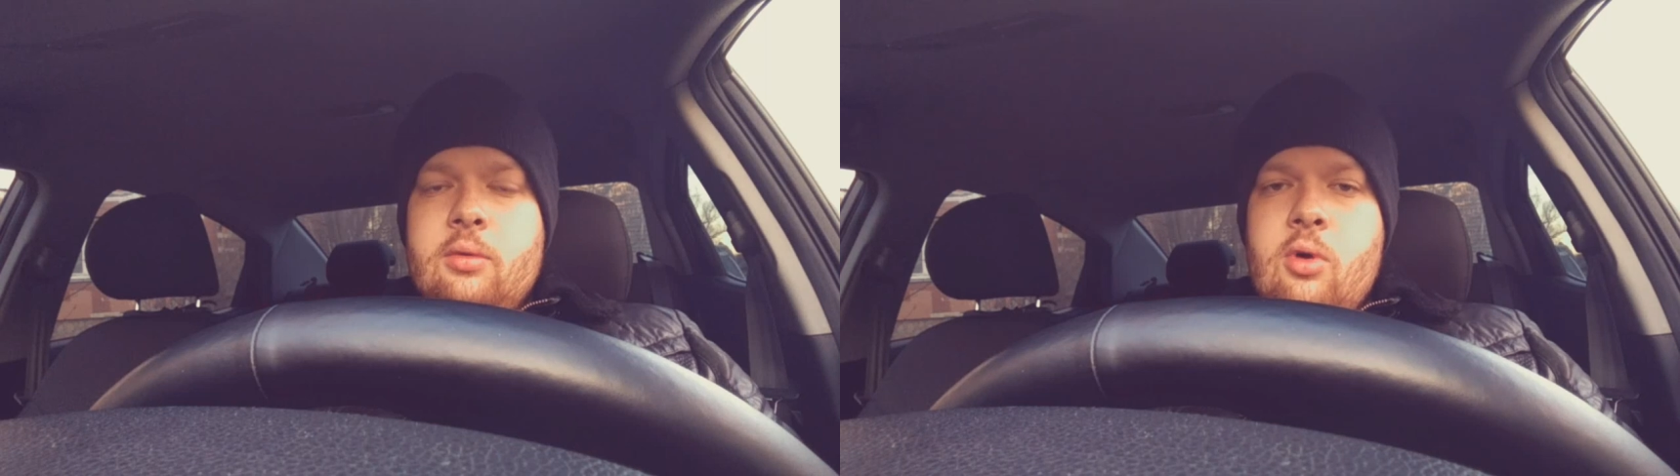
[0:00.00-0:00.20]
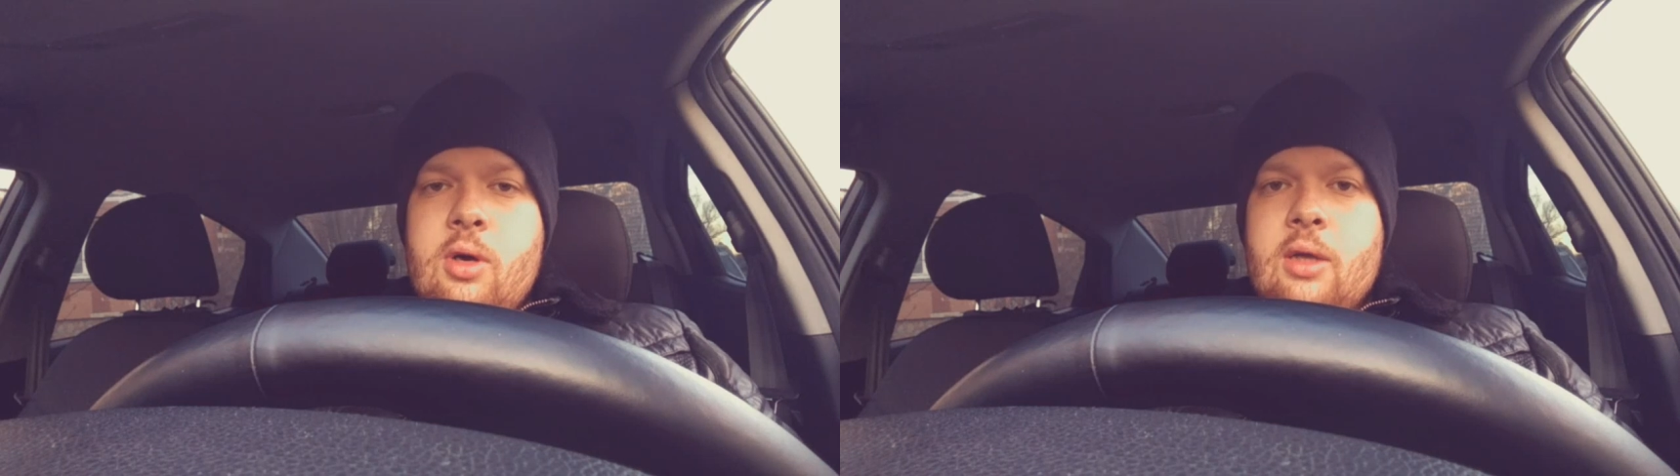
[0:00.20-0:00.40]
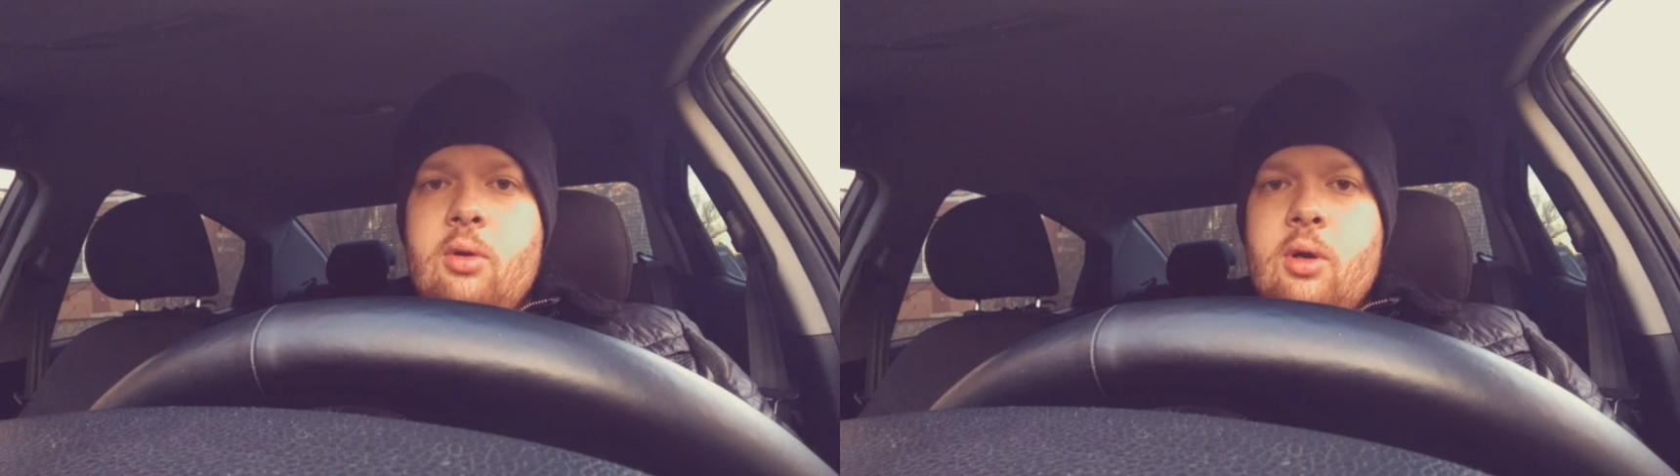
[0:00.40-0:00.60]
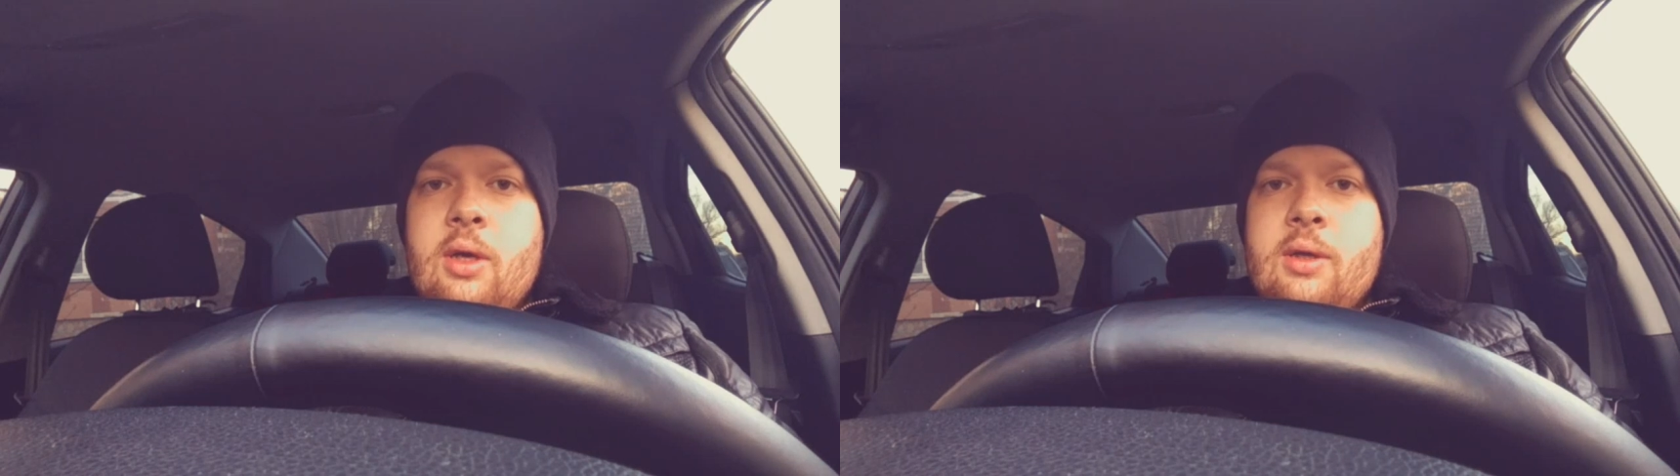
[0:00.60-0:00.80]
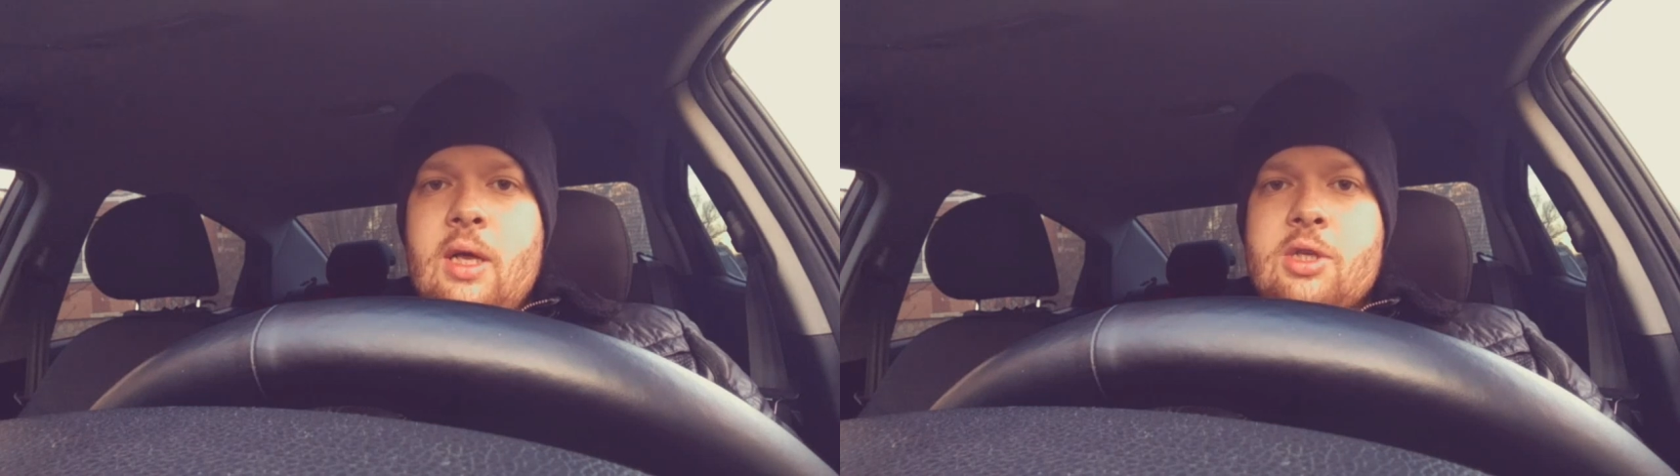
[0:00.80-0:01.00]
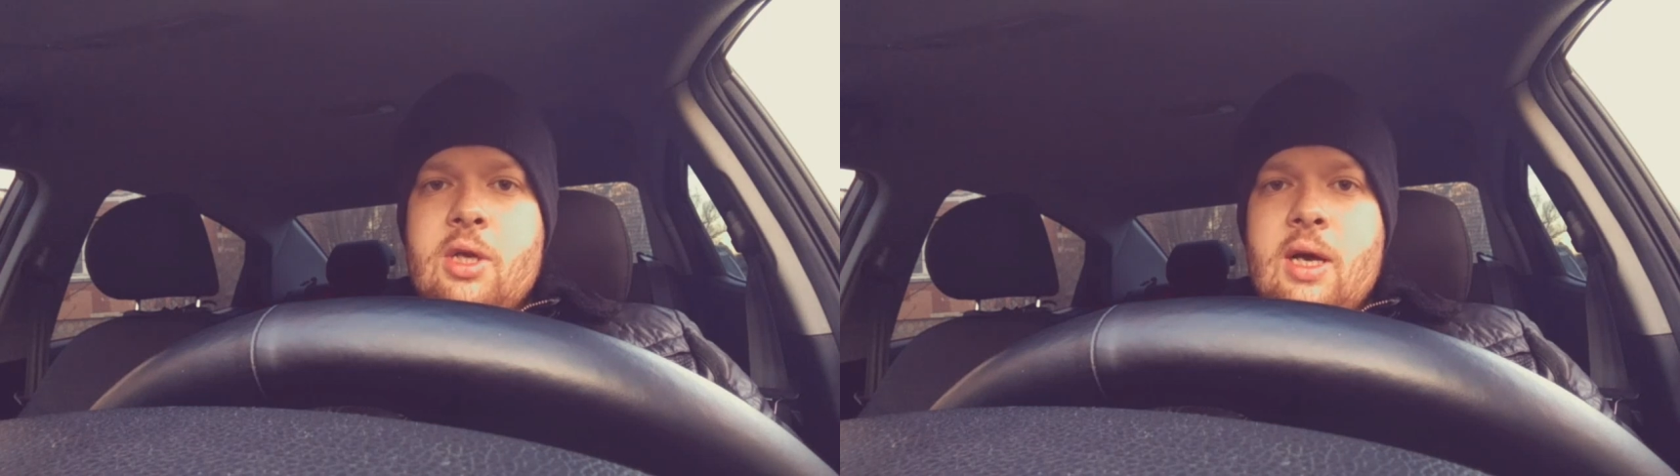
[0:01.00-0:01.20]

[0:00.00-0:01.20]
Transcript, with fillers: но как только наши